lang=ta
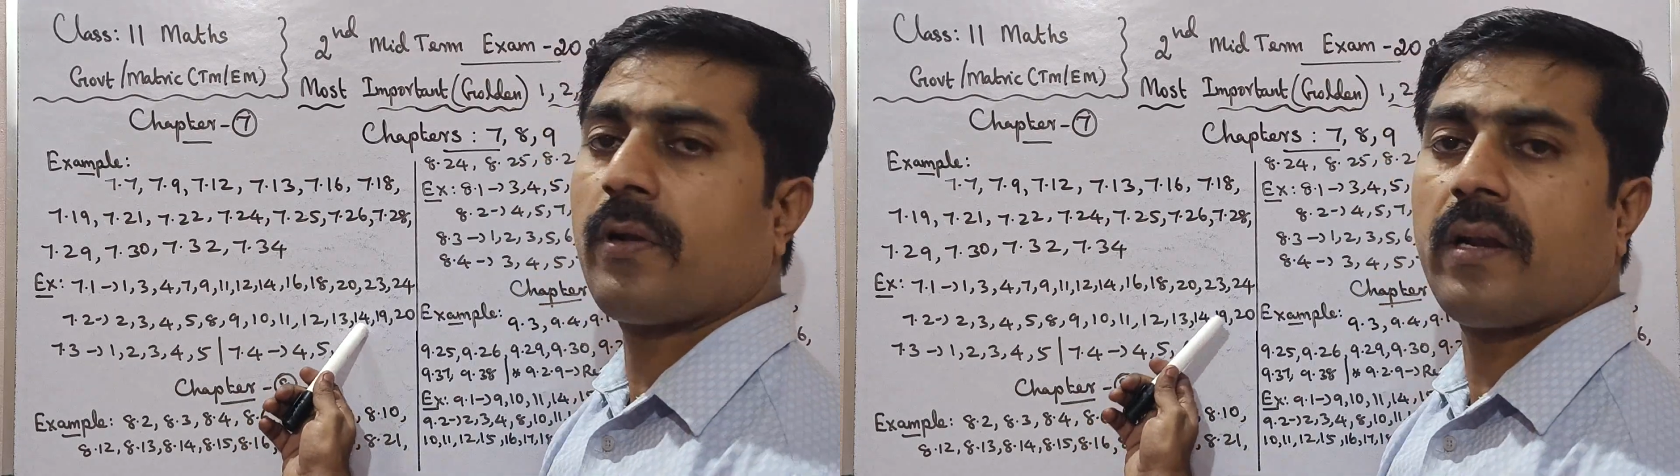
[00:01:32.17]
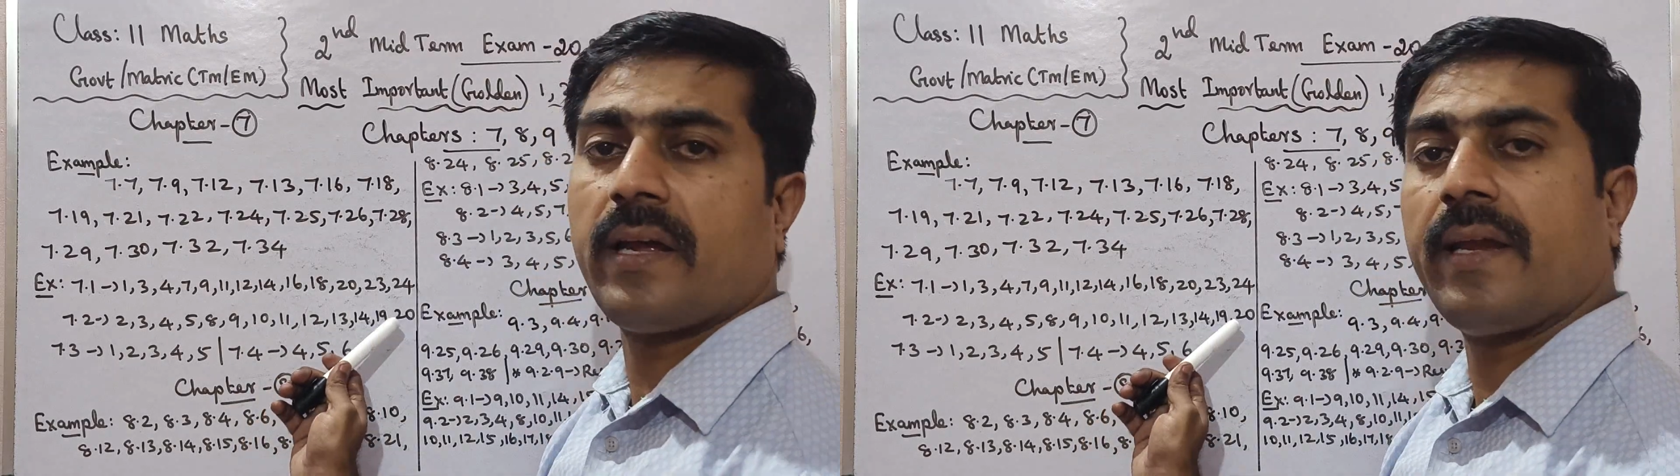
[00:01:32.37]

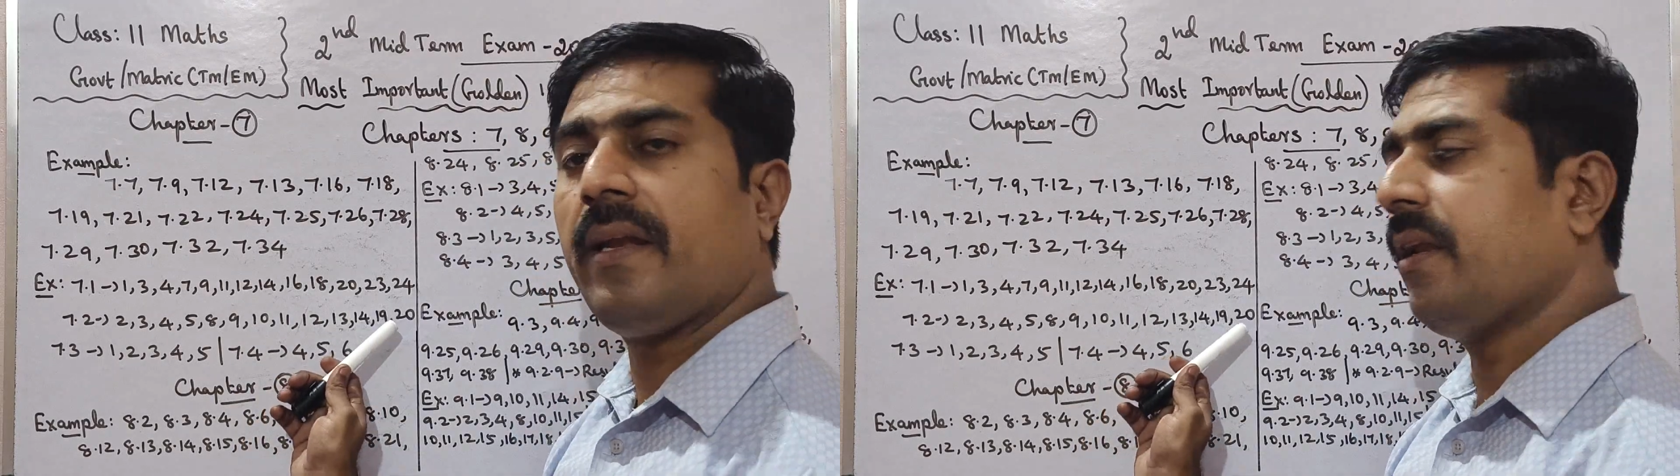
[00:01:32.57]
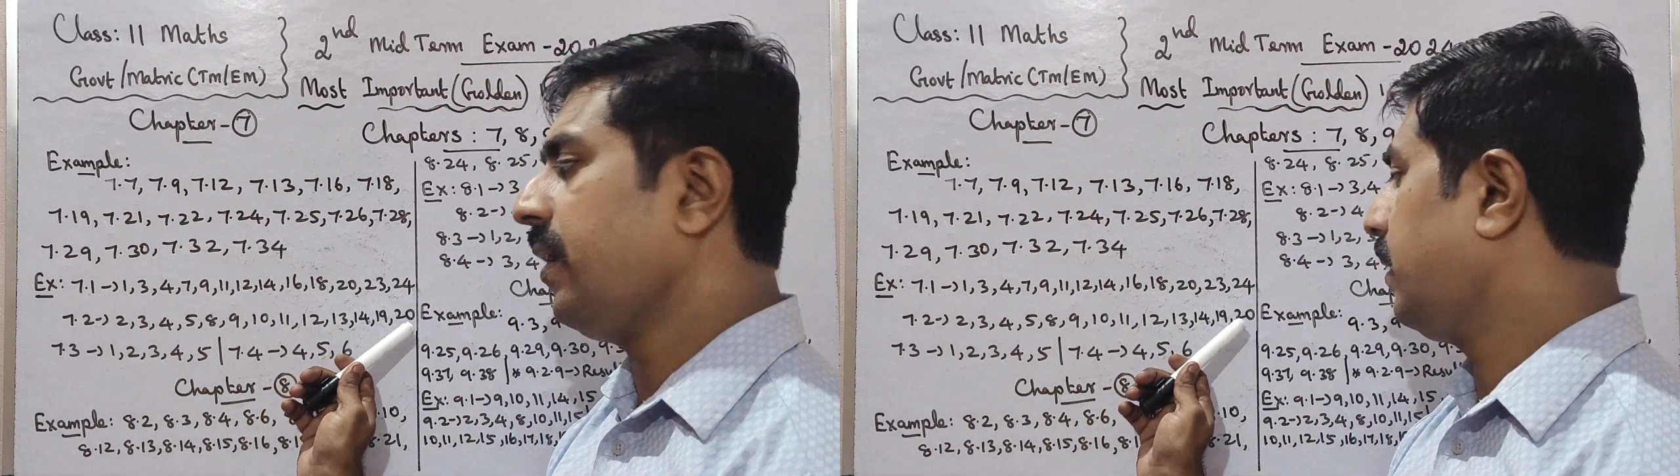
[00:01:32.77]
அப்புறம்
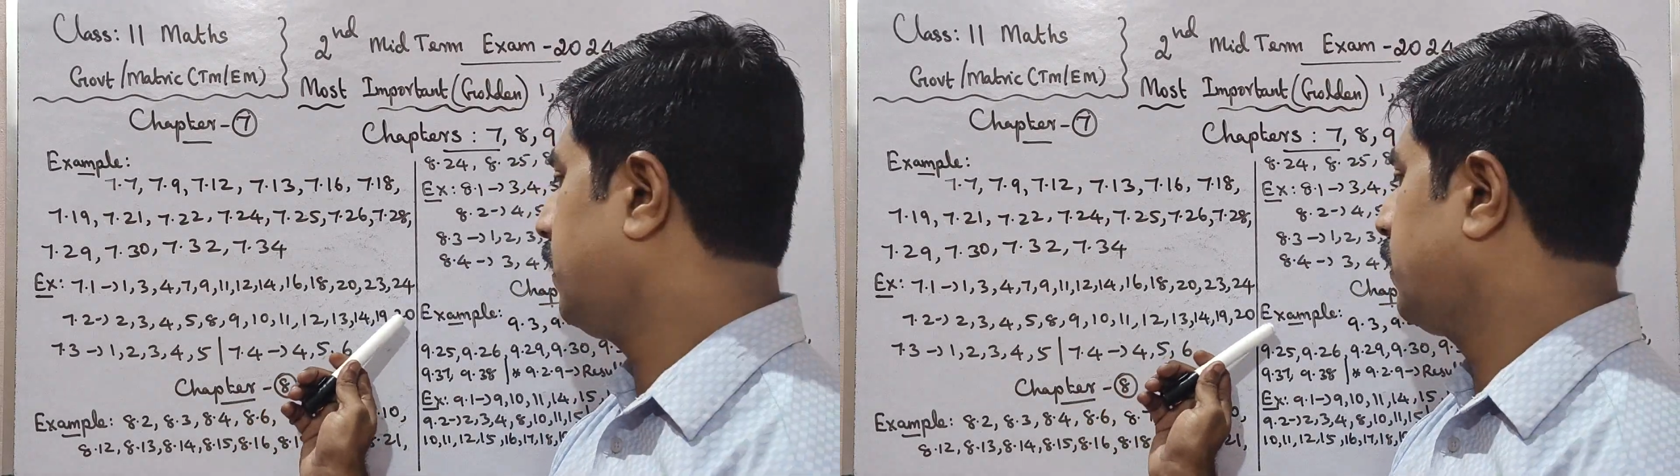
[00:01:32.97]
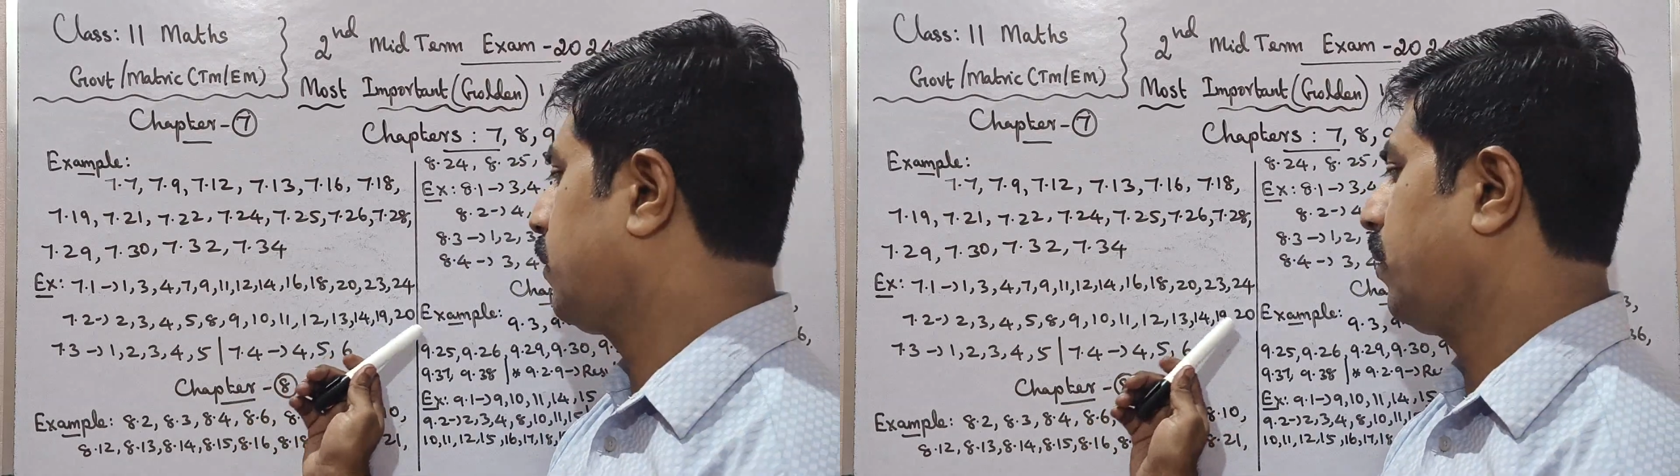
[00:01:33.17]
நைன்டீன்
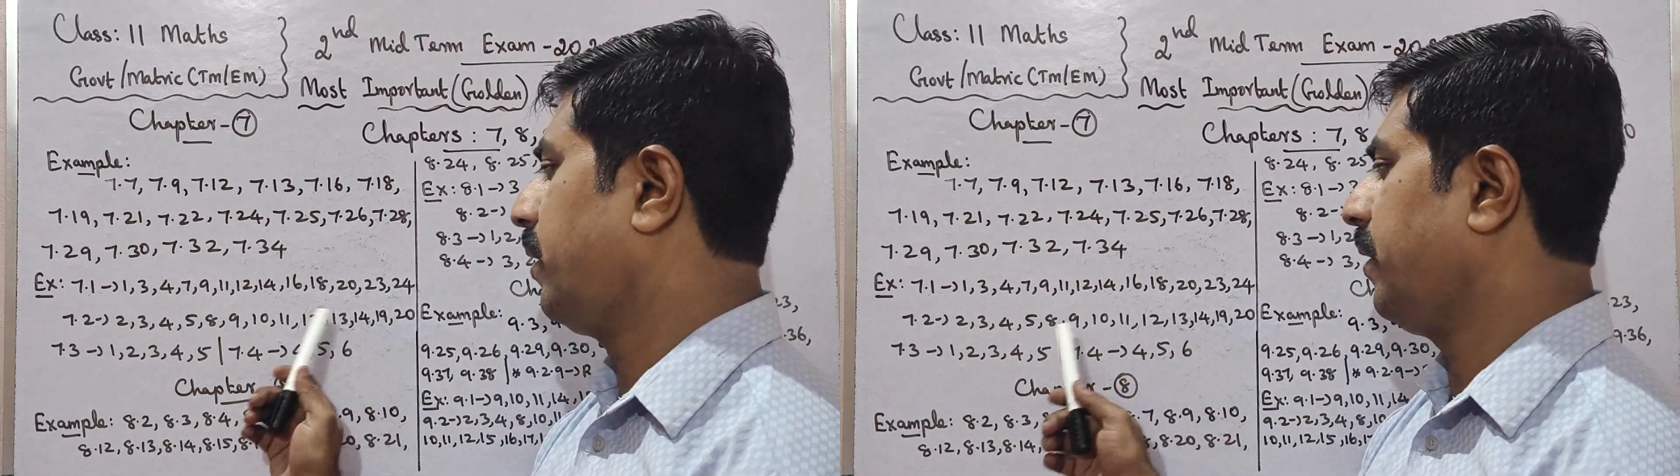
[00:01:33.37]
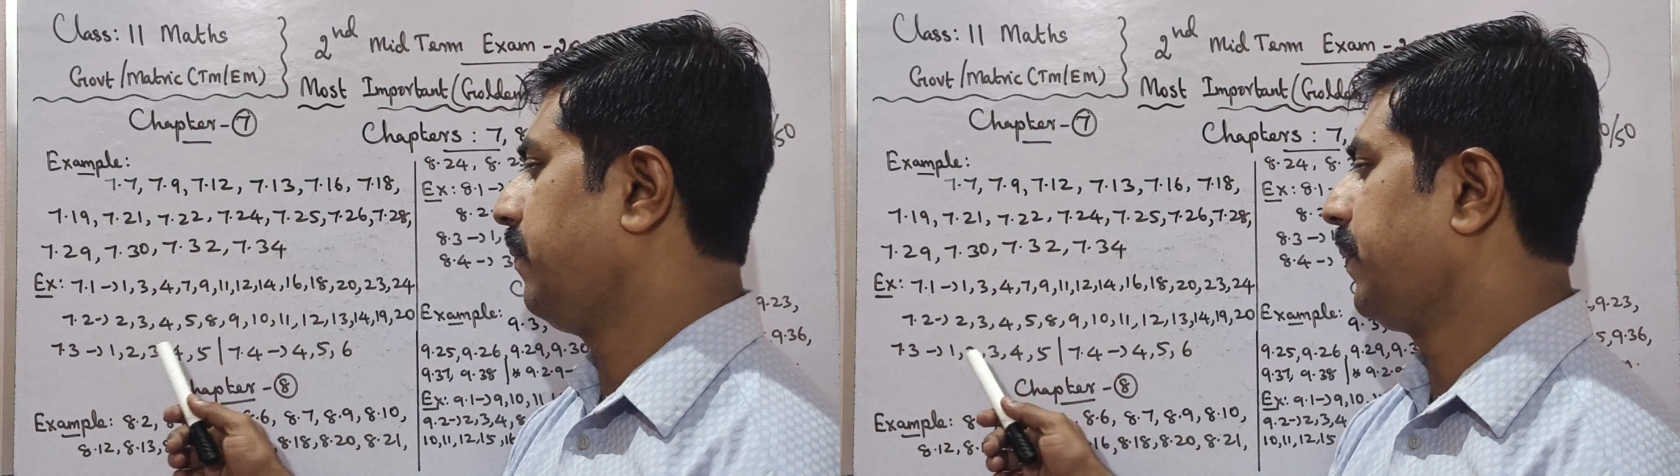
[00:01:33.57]

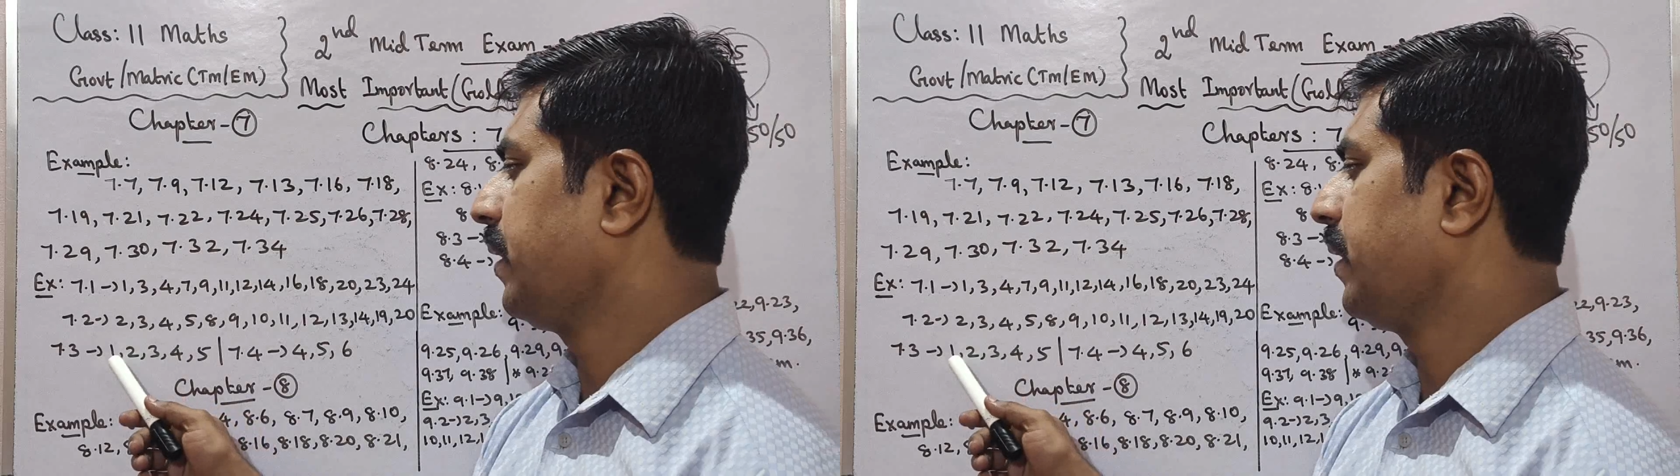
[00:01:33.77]
டுவெண்ட்டி